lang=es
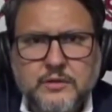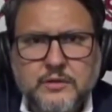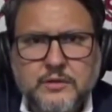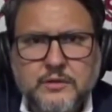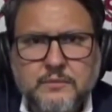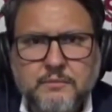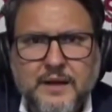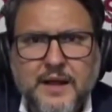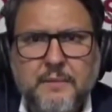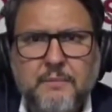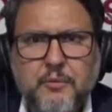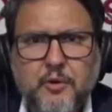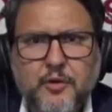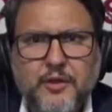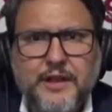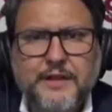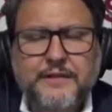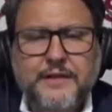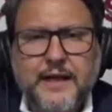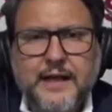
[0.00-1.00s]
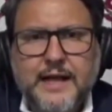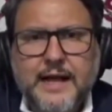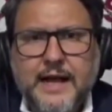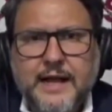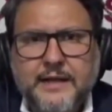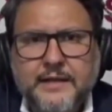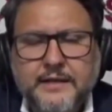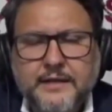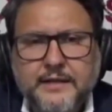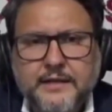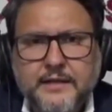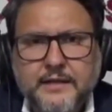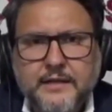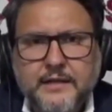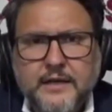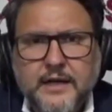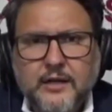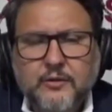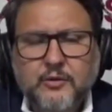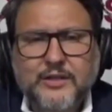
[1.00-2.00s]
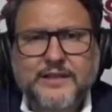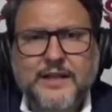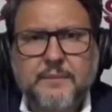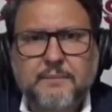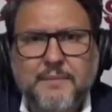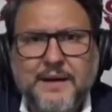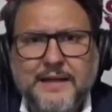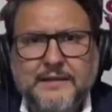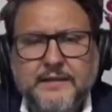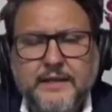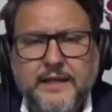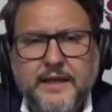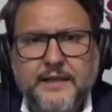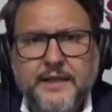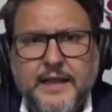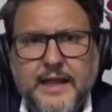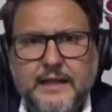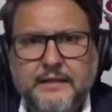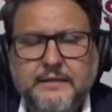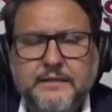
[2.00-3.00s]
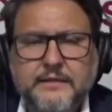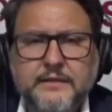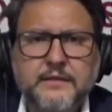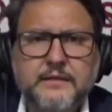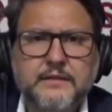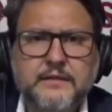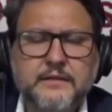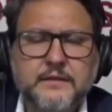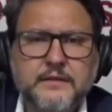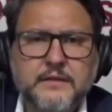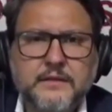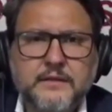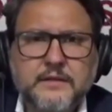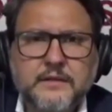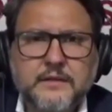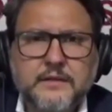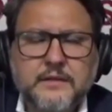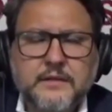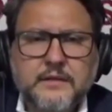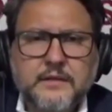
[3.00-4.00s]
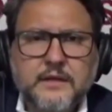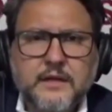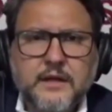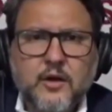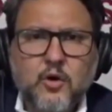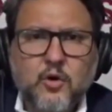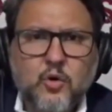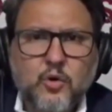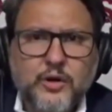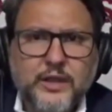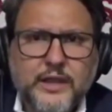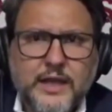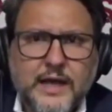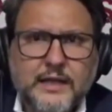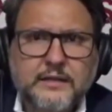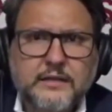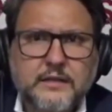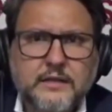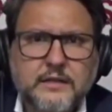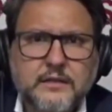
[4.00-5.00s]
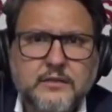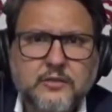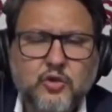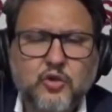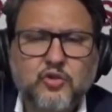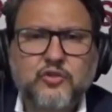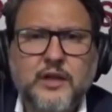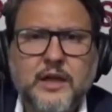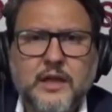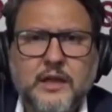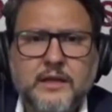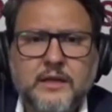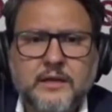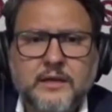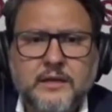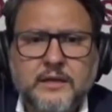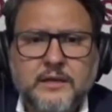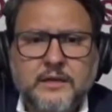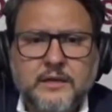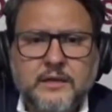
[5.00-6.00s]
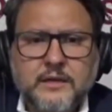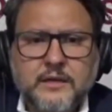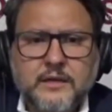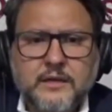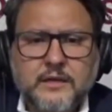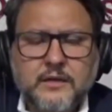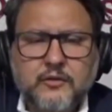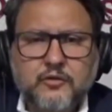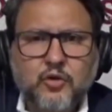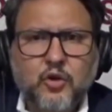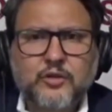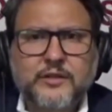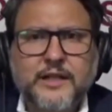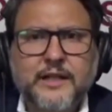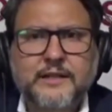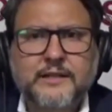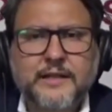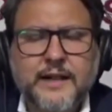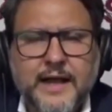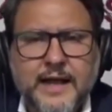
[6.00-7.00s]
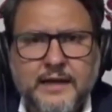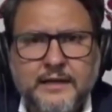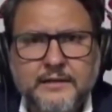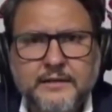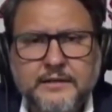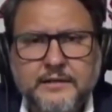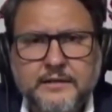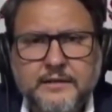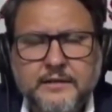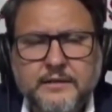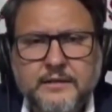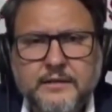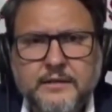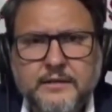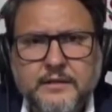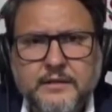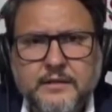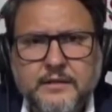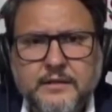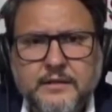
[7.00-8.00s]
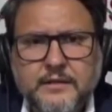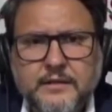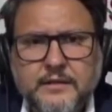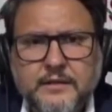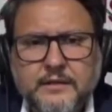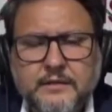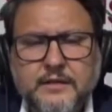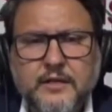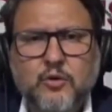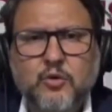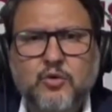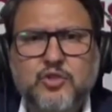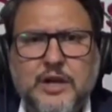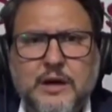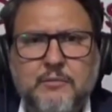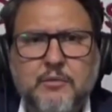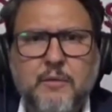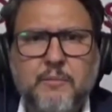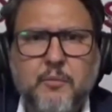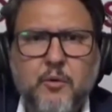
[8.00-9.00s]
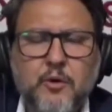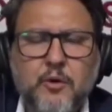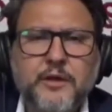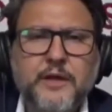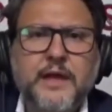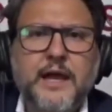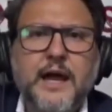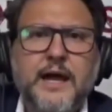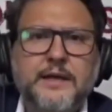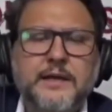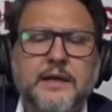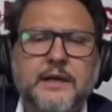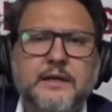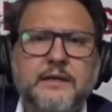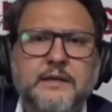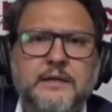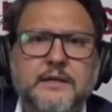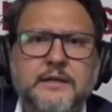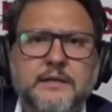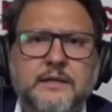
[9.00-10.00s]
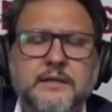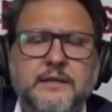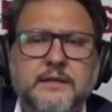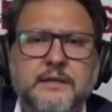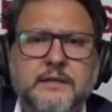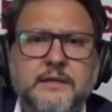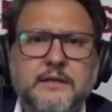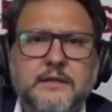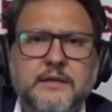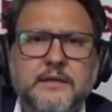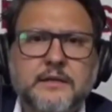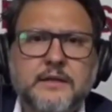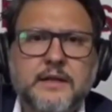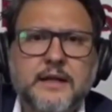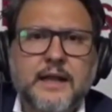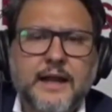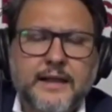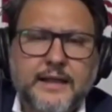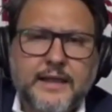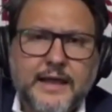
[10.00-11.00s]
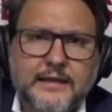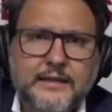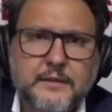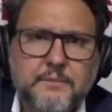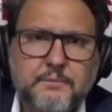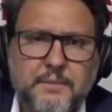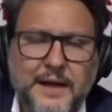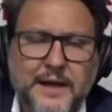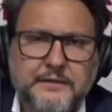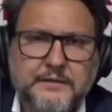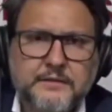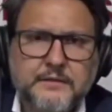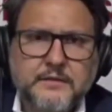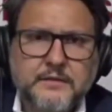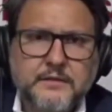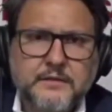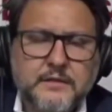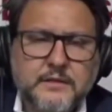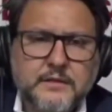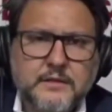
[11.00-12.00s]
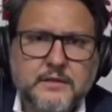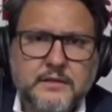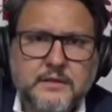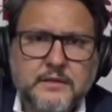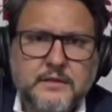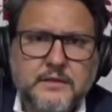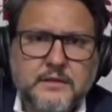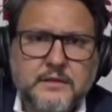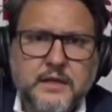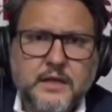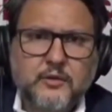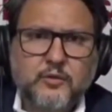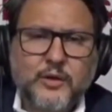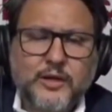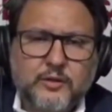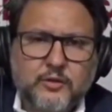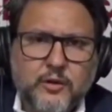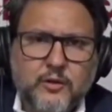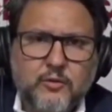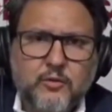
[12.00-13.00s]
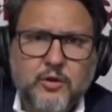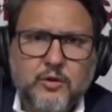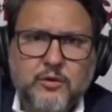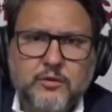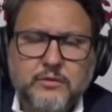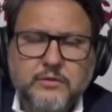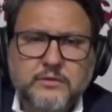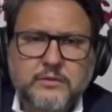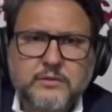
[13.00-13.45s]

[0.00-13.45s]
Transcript: para poder sacar a nuestra patria adelante. La oscuridad no se sostendrá si luchamos por que haya claridad y paz en nuestro Ecuador.